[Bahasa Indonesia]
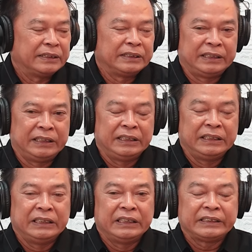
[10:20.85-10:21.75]
Oh
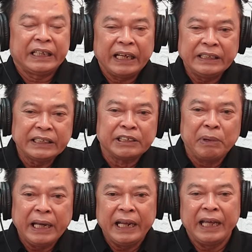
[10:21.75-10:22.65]
iya iya. iya. Caranya iya.
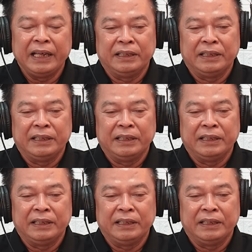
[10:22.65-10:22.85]
gimana?